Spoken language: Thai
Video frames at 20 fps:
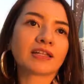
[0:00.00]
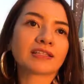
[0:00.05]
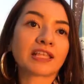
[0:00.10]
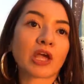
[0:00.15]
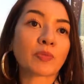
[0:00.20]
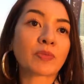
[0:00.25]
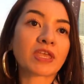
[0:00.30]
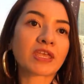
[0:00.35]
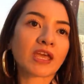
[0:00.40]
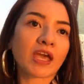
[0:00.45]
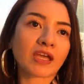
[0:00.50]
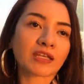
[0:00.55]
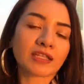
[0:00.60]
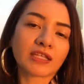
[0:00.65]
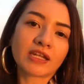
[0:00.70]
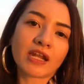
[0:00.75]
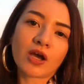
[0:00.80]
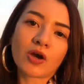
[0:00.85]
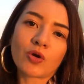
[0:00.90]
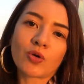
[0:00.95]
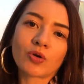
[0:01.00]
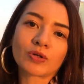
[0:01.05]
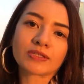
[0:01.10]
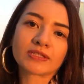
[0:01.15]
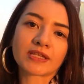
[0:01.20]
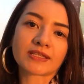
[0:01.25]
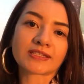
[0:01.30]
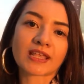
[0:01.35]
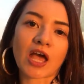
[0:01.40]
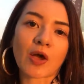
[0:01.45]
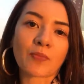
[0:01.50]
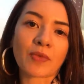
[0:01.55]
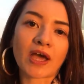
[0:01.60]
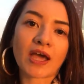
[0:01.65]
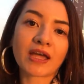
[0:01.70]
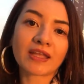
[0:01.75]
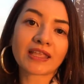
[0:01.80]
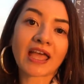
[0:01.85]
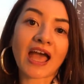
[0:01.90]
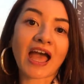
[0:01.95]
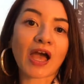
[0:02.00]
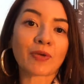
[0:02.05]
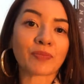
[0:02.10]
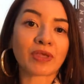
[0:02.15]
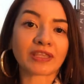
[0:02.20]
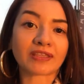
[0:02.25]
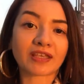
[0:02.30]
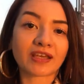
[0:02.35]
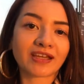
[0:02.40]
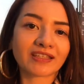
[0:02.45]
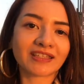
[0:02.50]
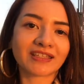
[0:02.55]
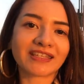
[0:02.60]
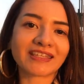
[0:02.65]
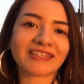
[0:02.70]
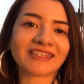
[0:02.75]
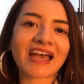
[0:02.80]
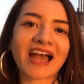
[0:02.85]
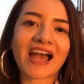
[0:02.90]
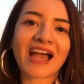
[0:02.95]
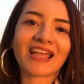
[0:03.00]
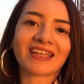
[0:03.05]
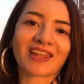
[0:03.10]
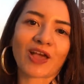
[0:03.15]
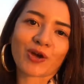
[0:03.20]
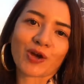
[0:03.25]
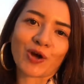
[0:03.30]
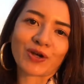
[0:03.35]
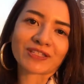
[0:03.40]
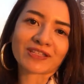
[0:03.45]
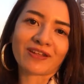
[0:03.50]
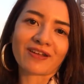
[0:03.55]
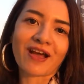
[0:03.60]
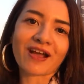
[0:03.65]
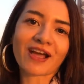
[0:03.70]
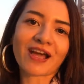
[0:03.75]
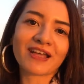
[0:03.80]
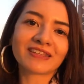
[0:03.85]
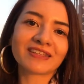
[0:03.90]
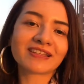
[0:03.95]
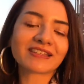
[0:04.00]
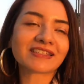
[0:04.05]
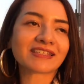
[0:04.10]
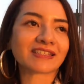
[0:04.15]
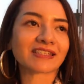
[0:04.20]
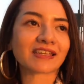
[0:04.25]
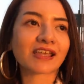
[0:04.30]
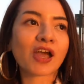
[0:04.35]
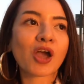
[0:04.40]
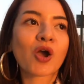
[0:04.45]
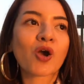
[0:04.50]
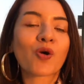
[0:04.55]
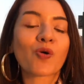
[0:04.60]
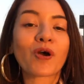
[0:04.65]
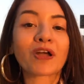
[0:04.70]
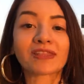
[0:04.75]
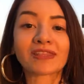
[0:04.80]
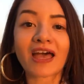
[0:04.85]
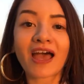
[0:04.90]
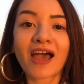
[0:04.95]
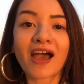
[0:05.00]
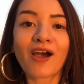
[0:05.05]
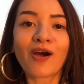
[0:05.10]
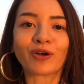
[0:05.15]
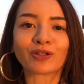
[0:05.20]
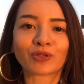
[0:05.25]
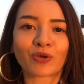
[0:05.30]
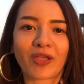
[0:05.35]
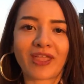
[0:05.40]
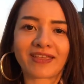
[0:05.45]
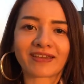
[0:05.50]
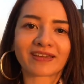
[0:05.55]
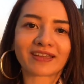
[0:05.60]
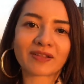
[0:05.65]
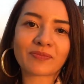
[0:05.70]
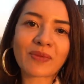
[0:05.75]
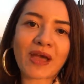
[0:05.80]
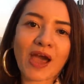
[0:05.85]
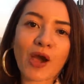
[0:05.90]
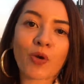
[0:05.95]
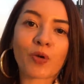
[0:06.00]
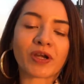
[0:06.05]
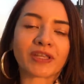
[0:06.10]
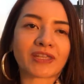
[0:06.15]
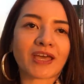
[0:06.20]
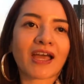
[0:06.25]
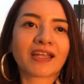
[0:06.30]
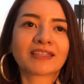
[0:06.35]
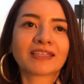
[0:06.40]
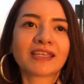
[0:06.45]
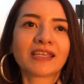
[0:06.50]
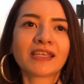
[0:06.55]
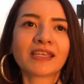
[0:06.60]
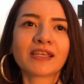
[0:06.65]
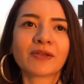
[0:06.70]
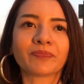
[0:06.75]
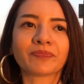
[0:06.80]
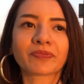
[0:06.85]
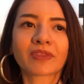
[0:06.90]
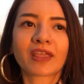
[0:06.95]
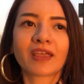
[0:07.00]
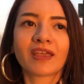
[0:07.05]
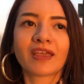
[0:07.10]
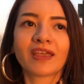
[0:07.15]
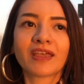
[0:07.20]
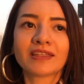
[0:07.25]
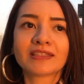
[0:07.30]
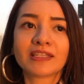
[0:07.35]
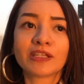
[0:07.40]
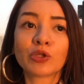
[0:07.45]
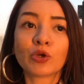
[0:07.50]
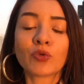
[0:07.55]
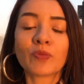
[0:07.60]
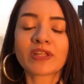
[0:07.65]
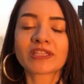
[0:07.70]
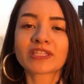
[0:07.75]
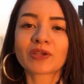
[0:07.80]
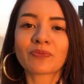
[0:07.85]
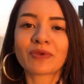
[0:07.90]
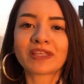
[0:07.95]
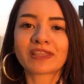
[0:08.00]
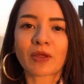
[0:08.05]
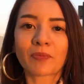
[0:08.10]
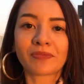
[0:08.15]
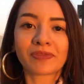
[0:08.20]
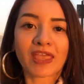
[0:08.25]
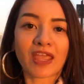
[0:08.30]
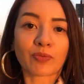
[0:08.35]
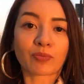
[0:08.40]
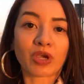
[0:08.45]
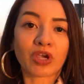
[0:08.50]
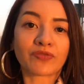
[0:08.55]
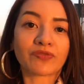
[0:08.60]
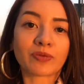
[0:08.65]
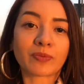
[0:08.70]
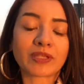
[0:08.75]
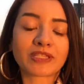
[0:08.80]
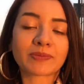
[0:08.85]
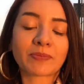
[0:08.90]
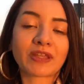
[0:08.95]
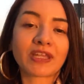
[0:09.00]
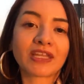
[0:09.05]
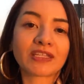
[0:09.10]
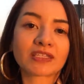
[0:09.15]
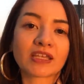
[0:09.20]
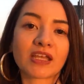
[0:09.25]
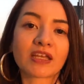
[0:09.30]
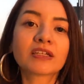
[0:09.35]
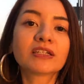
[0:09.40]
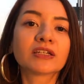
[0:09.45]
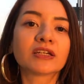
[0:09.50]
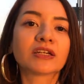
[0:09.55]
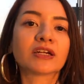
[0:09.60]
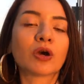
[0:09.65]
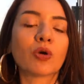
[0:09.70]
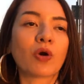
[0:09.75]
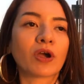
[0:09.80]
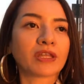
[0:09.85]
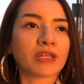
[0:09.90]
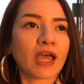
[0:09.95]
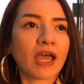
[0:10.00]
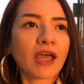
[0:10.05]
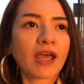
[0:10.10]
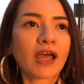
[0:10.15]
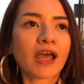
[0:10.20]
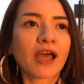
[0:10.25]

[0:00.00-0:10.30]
ทำยังไงที่เราจะสามารถหาเมนเทอร์ดีๆได้ แล้วคอซาร่าก็นึกถึงหัวหน้าของตัวเองขึ้นมา หัวหน้าที่ที่นู่นมันจะมีตำแหน่ง performance manager คือหัวหน้า